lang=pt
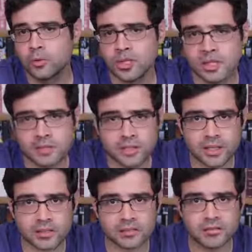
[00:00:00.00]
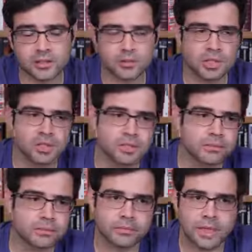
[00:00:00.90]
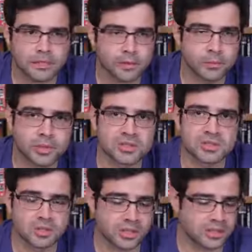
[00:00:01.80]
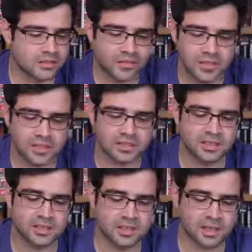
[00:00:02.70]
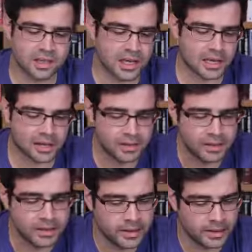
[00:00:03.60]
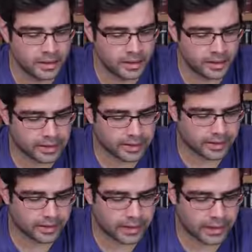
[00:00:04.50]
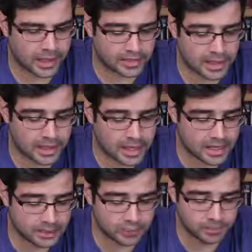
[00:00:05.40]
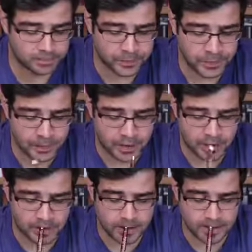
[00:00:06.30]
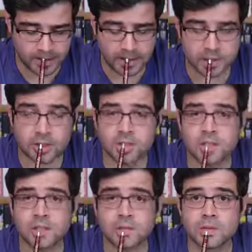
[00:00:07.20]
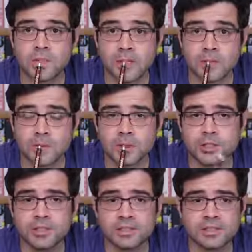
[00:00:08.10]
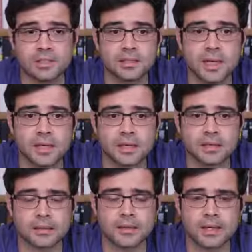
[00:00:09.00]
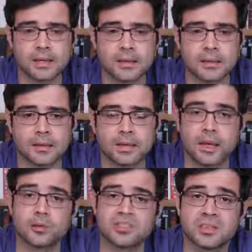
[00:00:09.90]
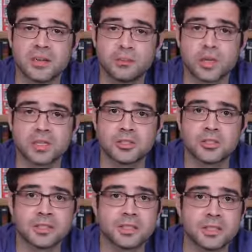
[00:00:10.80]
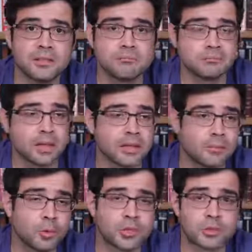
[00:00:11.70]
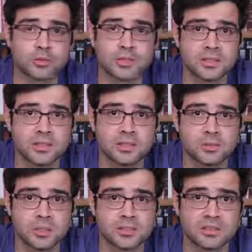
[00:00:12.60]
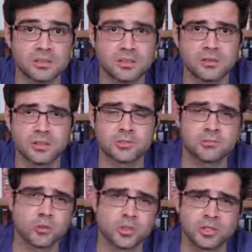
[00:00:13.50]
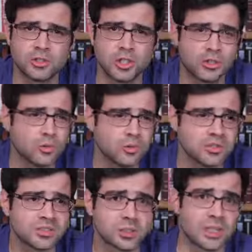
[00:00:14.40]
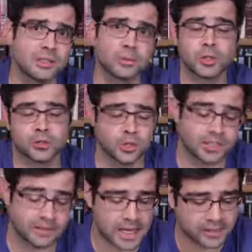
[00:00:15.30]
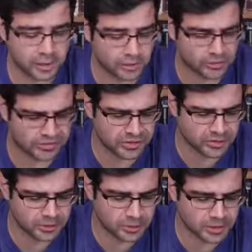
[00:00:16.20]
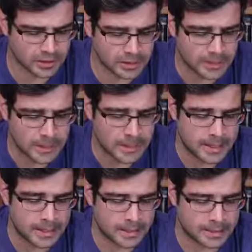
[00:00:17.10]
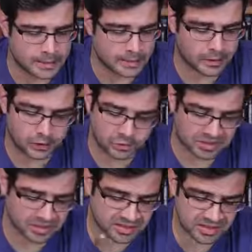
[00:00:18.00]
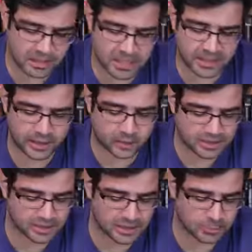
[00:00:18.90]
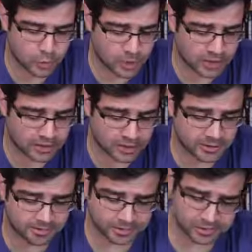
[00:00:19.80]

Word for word: o que ele escreveu, né, as músicas que ele fez, ele está lá, é, lado a lado. E a gente ainda não tem notícia da, da causa da morte dele. É, morreu aos 82 anos, hoje dia 11 já, ele morreu dia 10 de novembro, né? É, não se sabe a causa da morte.